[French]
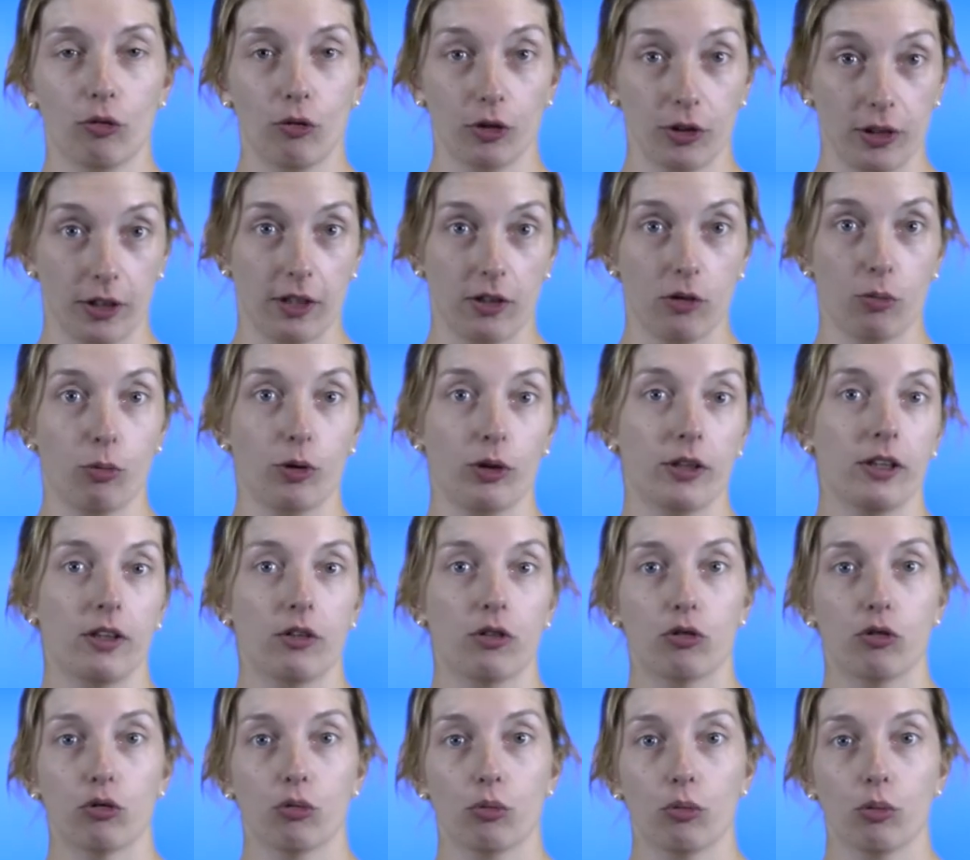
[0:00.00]
votre
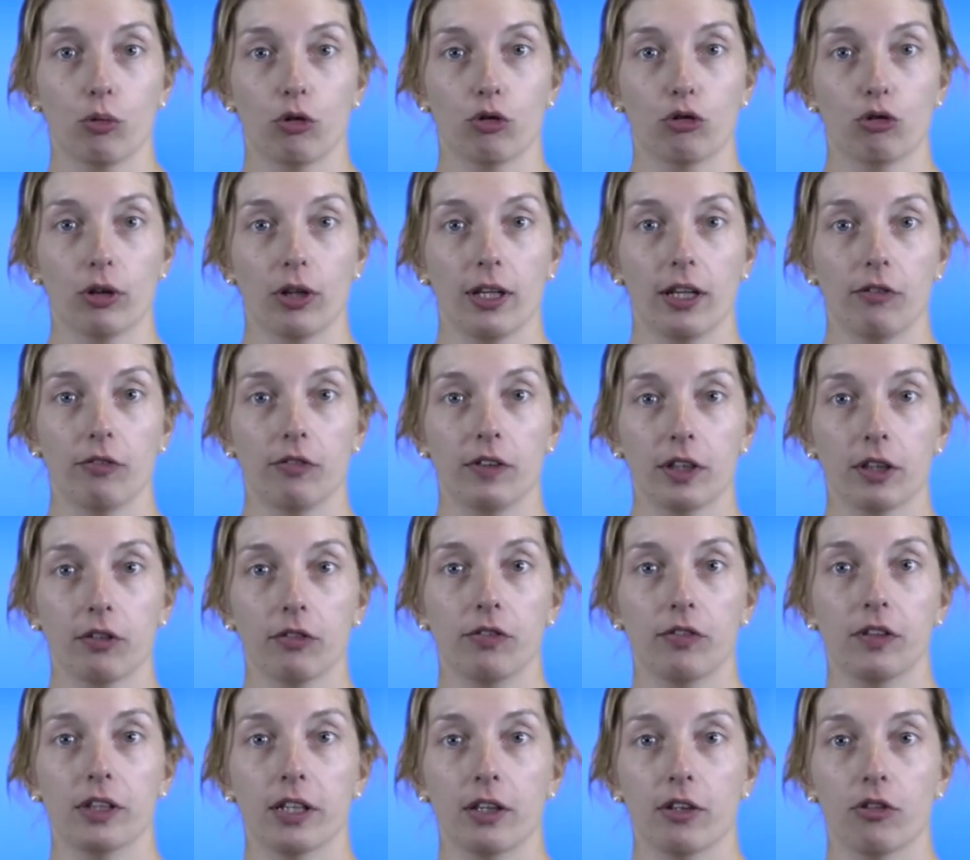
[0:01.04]
exploitation sur la
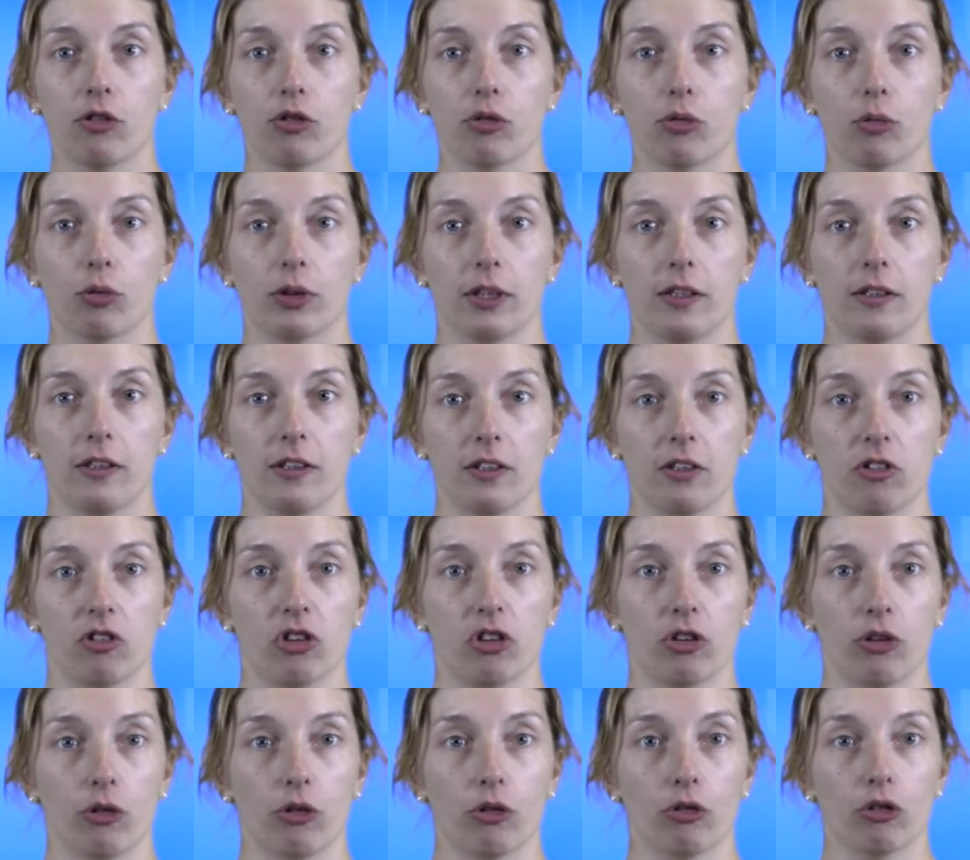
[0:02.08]
vérification des
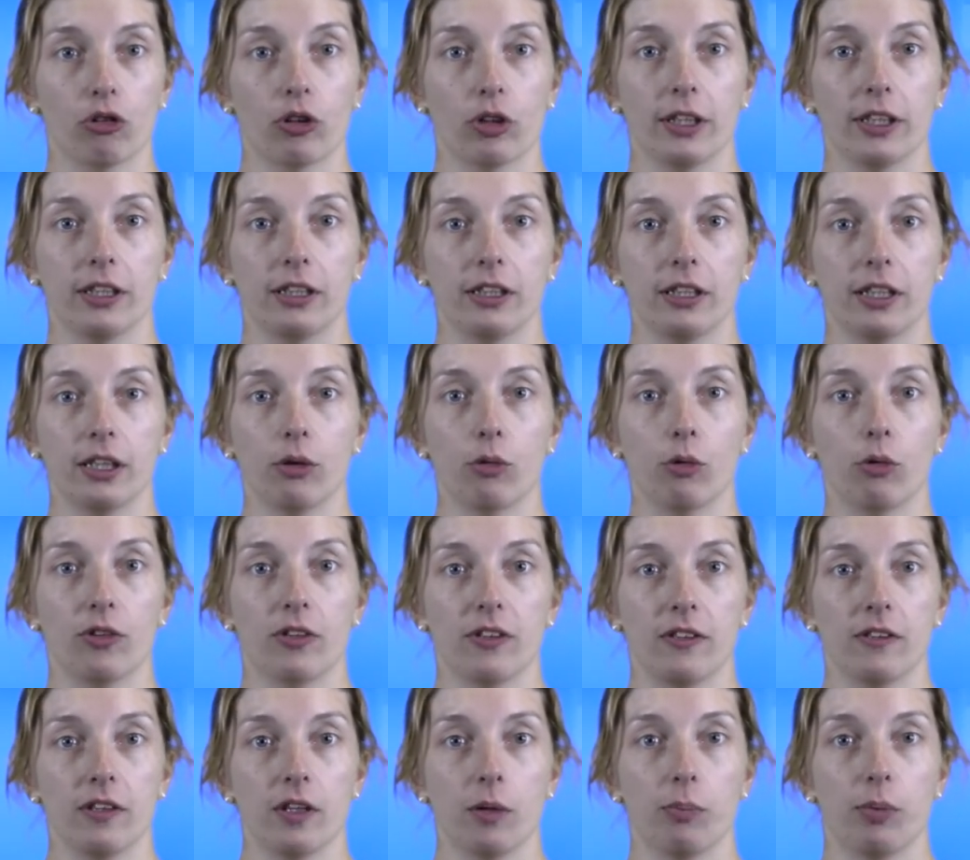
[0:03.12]
exigences liées aux
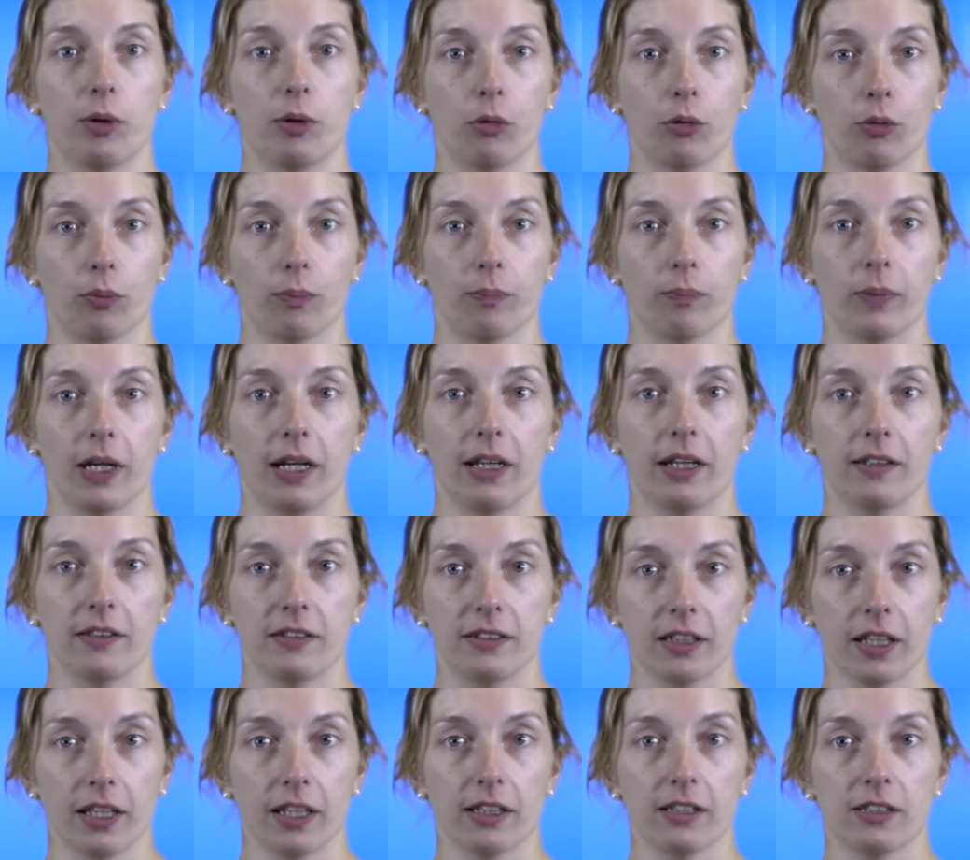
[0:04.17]
ICPE, à la
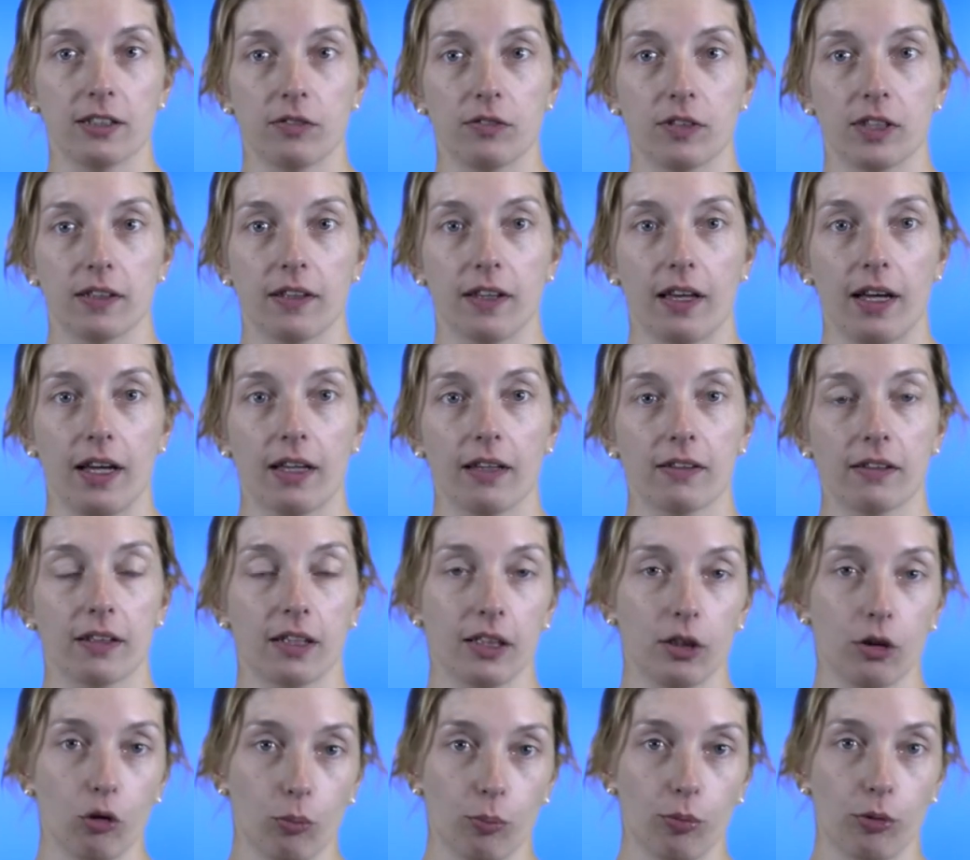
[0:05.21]
directive nitrate et
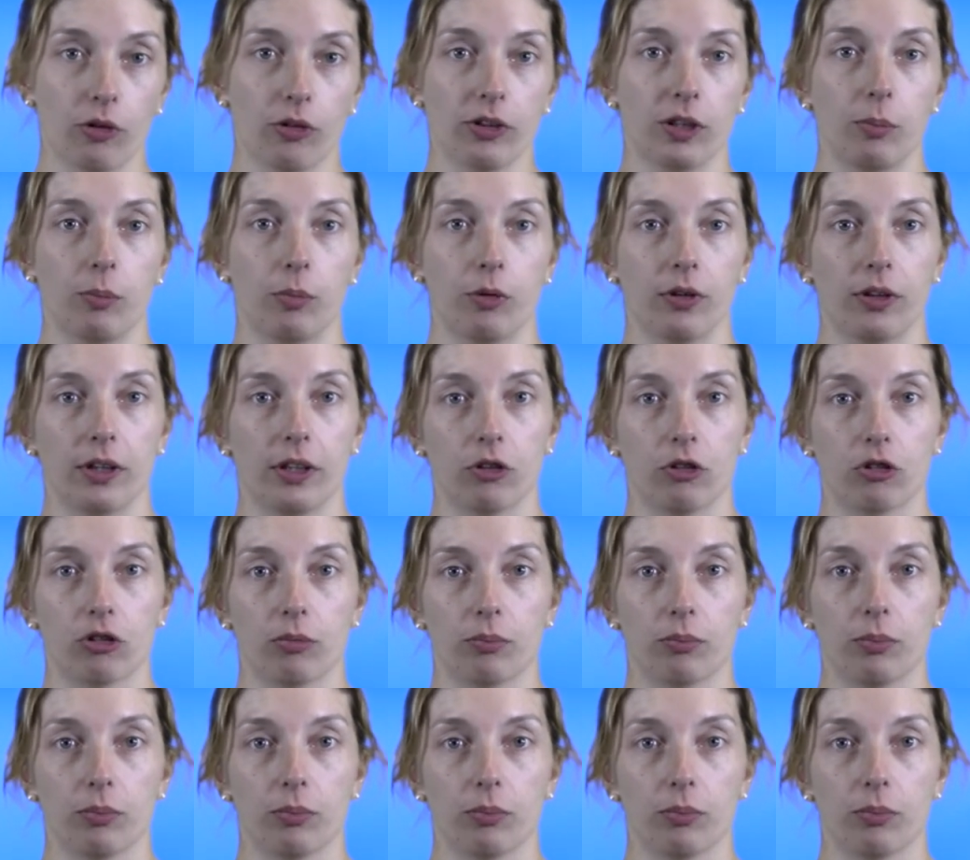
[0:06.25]
au plan d'épandage.